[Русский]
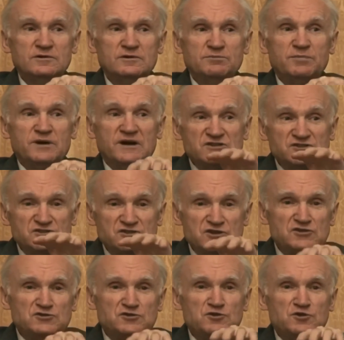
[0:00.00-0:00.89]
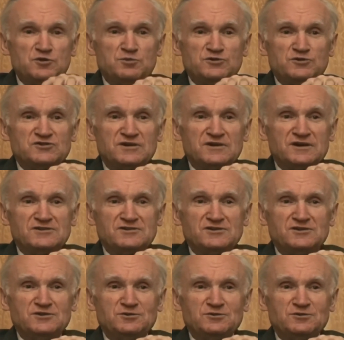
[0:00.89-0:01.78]
поразительную просто
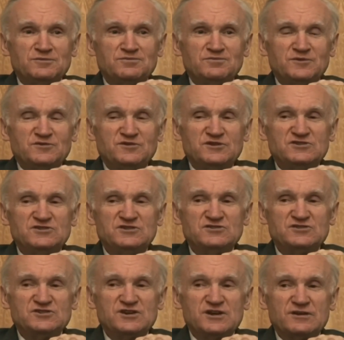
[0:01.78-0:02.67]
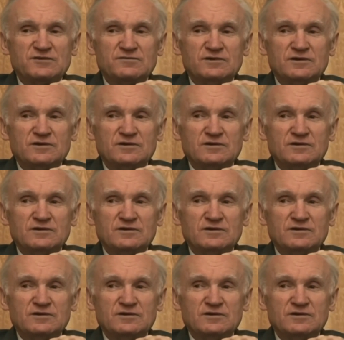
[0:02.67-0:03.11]
картину в жизни церкви.